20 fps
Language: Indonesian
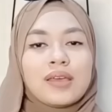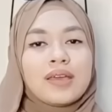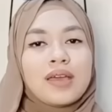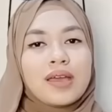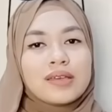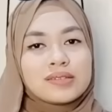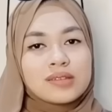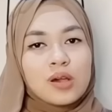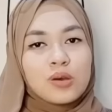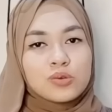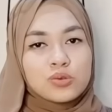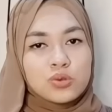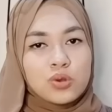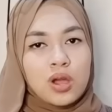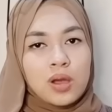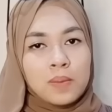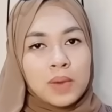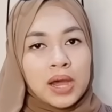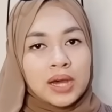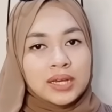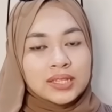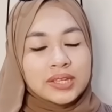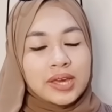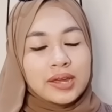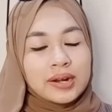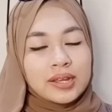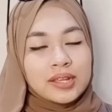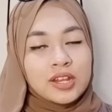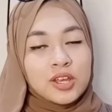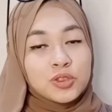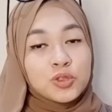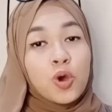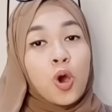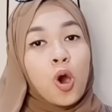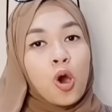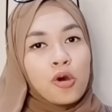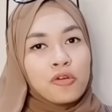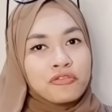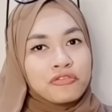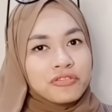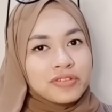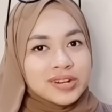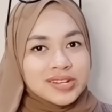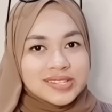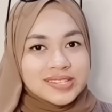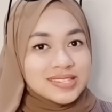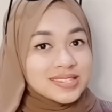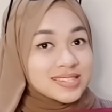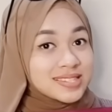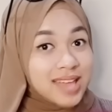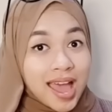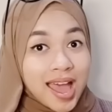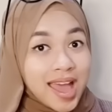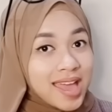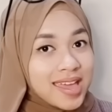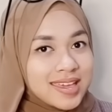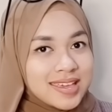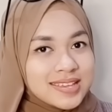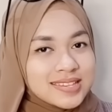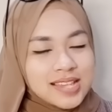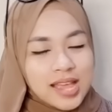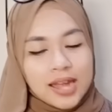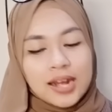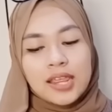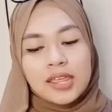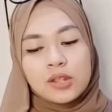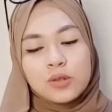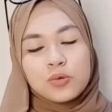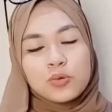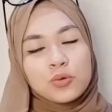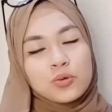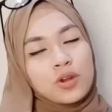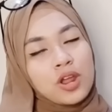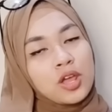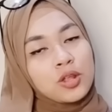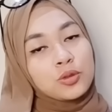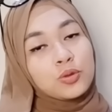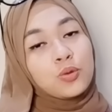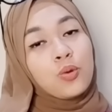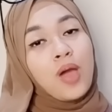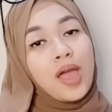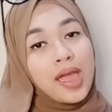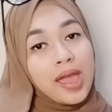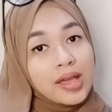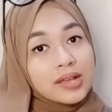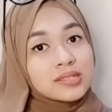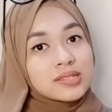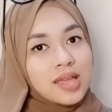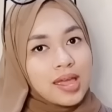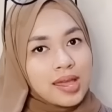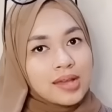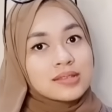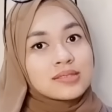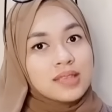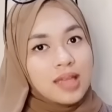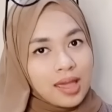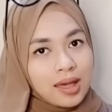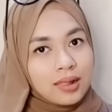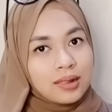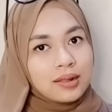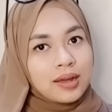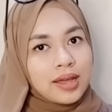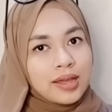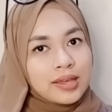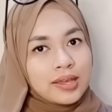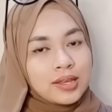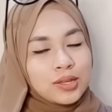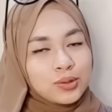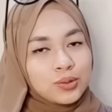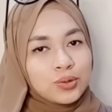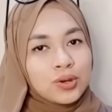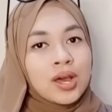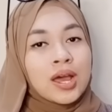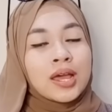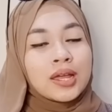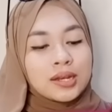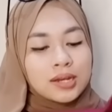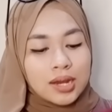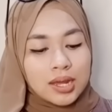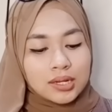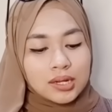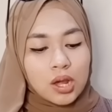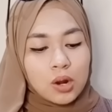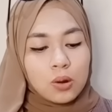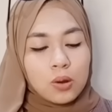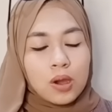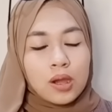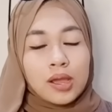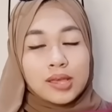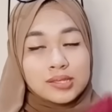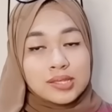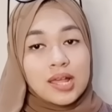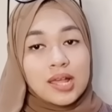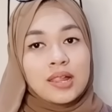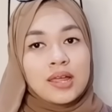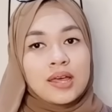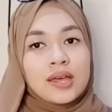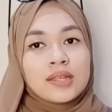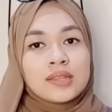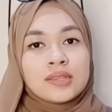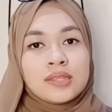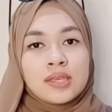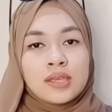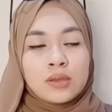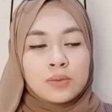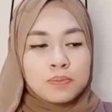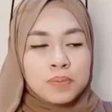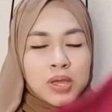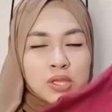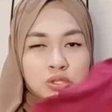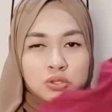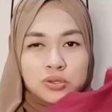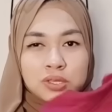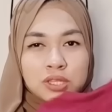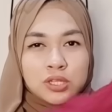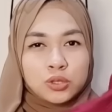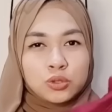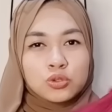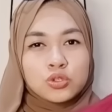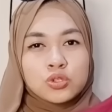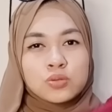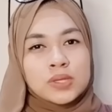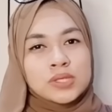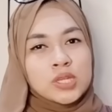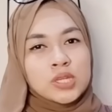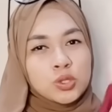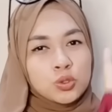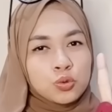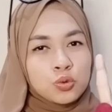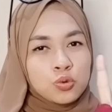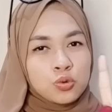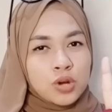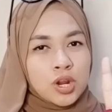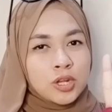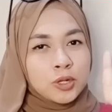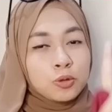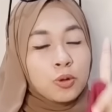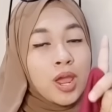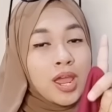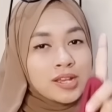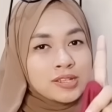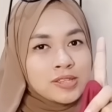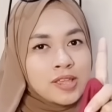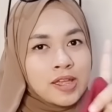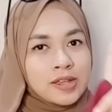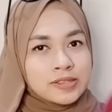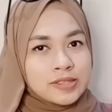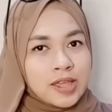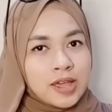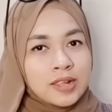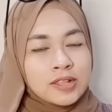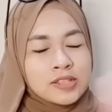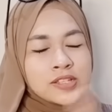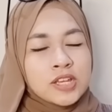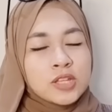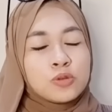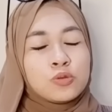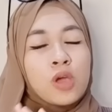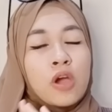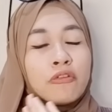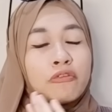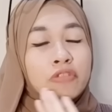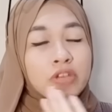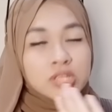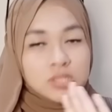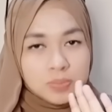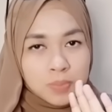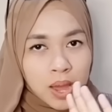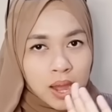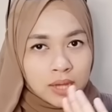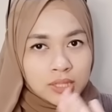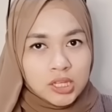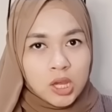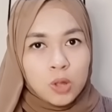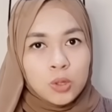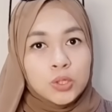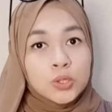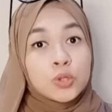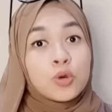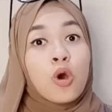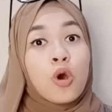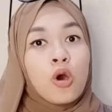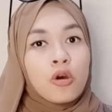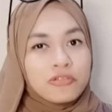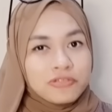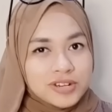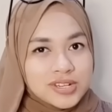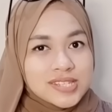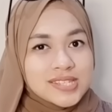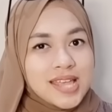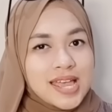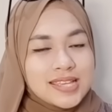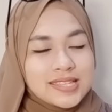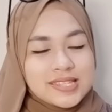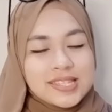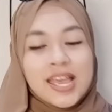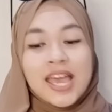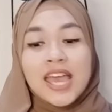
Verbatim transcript: guys aku suka banget karena dia tuh oversize karena ini ukurannya tuh XXL kayak gitu dan kalau nggak salah di baju ini tuh cuma satu ukuran itu XXL jadi udah fix banget kalau itu oversize